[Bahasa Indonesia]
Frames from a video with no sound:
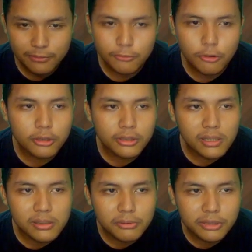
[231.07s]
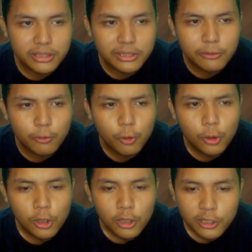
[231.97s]
Menurut saya sih, menurut saya sih
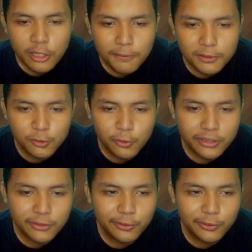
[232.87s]
dapat squid